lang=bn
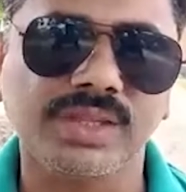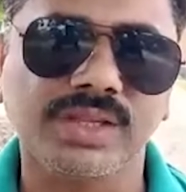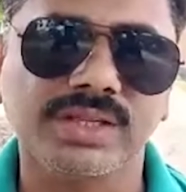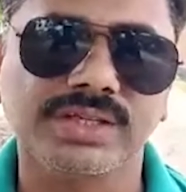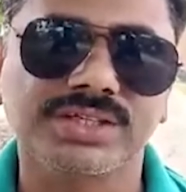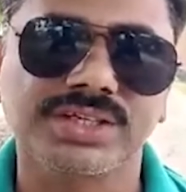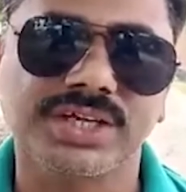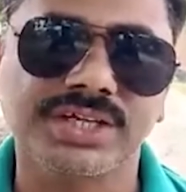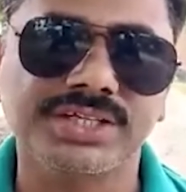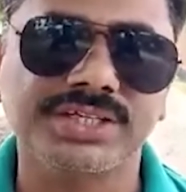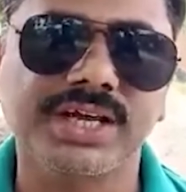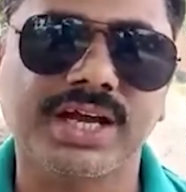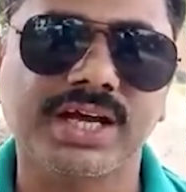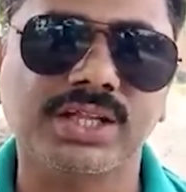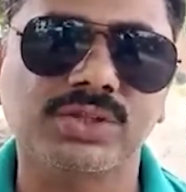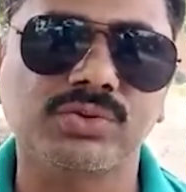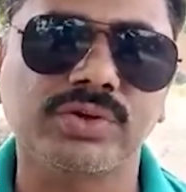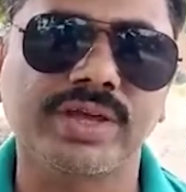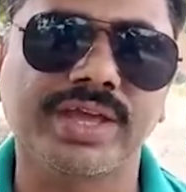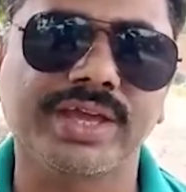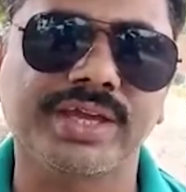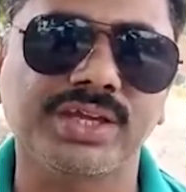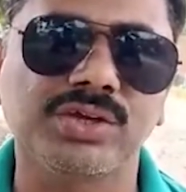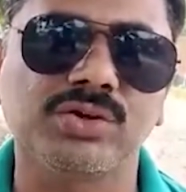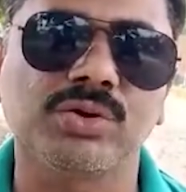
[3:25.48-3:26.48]
সেই জায়গা তো
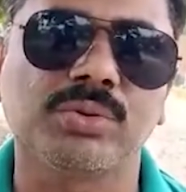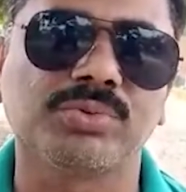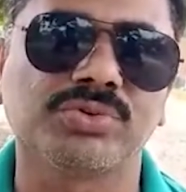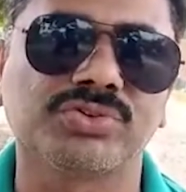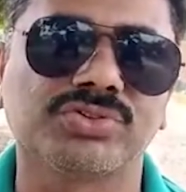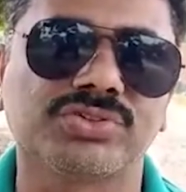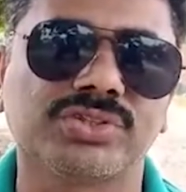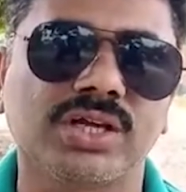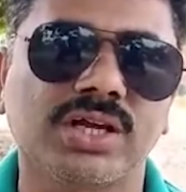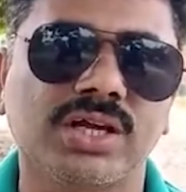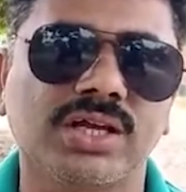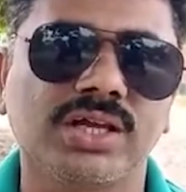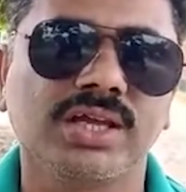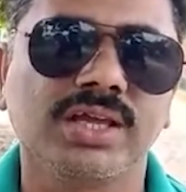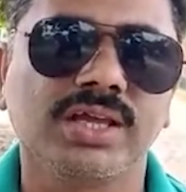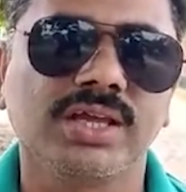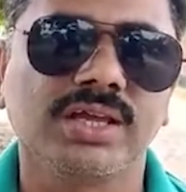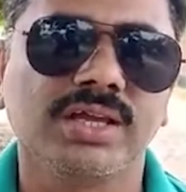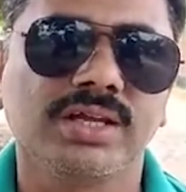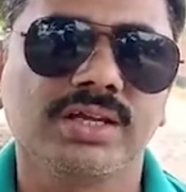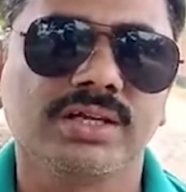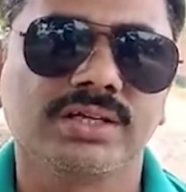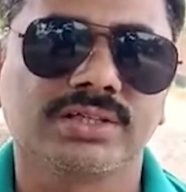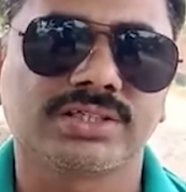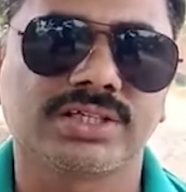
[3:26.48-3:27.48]
একই অবস্থা
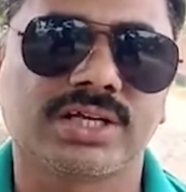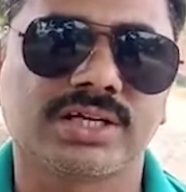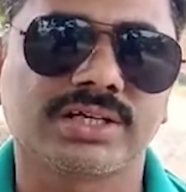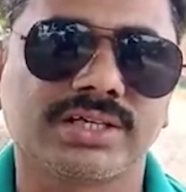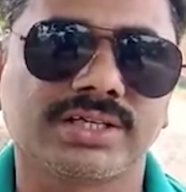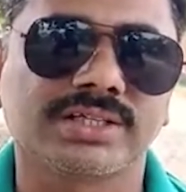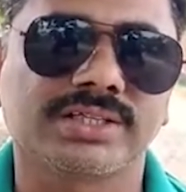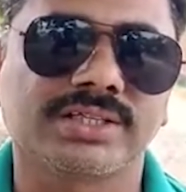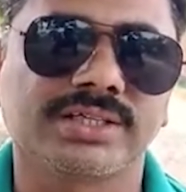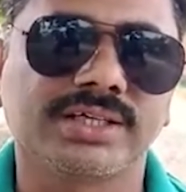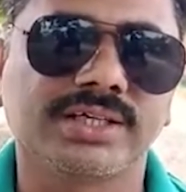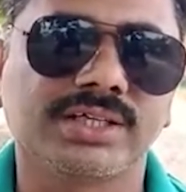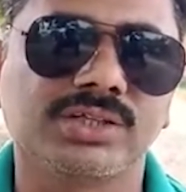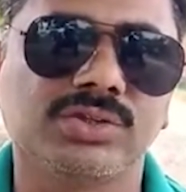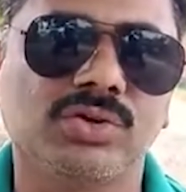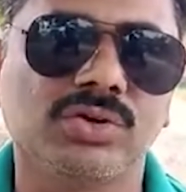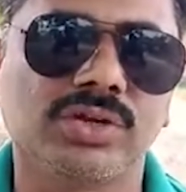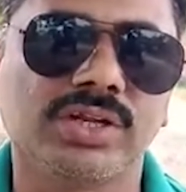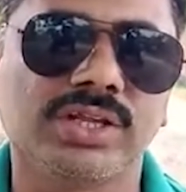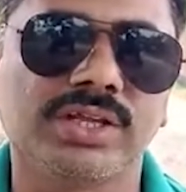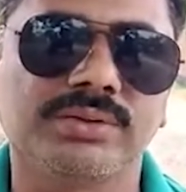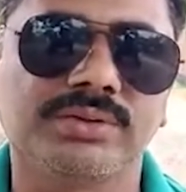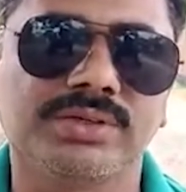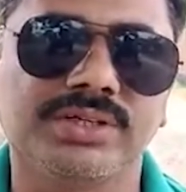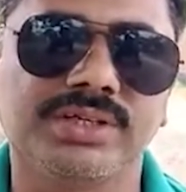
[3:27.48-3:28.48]
শাটার থেকে
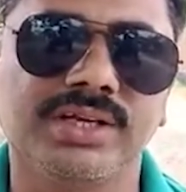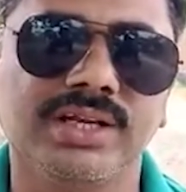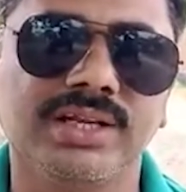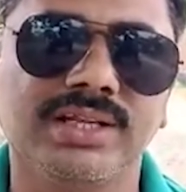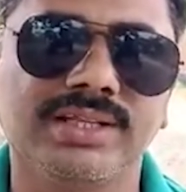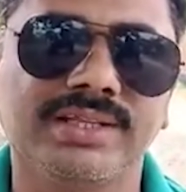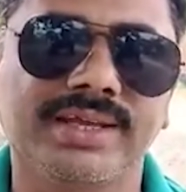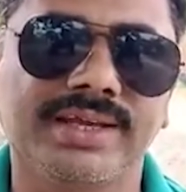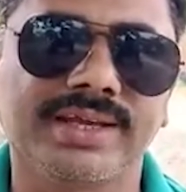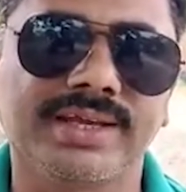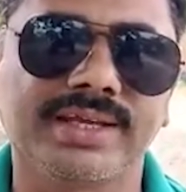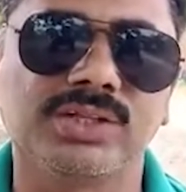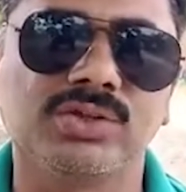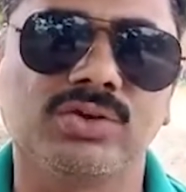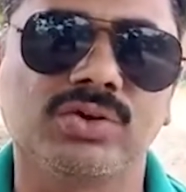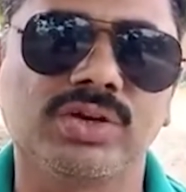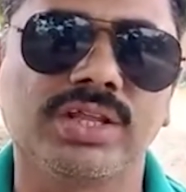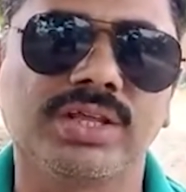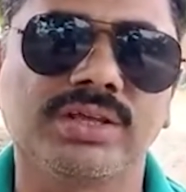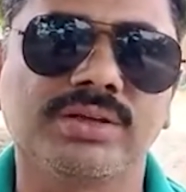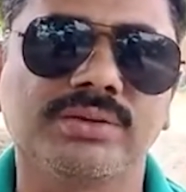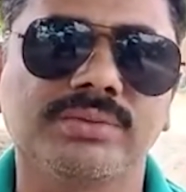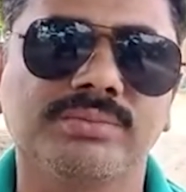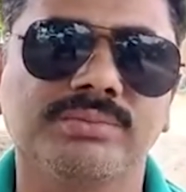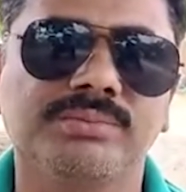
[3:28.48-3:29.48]
ধরে রিল থেকে ধরে
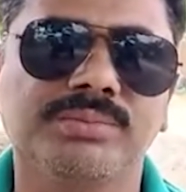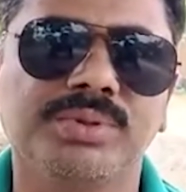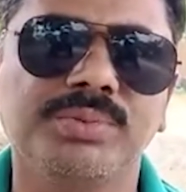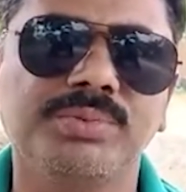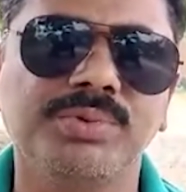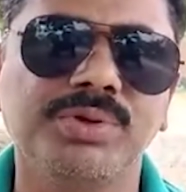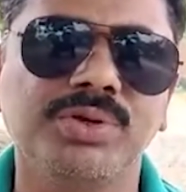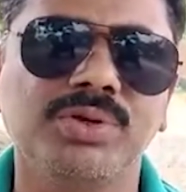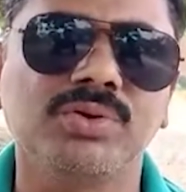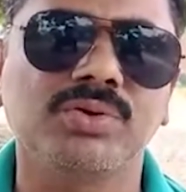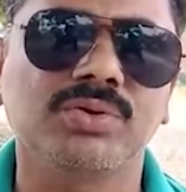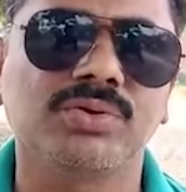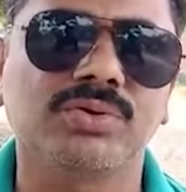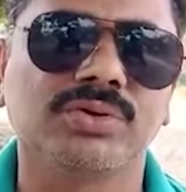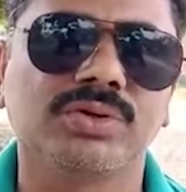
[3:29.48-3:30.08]
বিভিন্ন